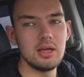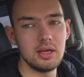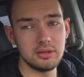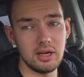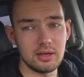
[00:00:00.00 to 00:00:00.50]

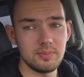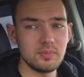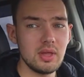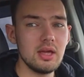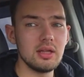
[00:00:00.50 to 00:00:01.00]
Итак,
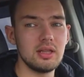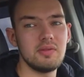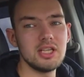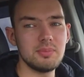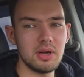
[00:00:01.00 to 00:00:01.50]

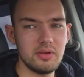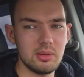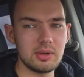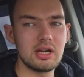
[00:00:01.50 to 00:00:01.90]
давайте проверим,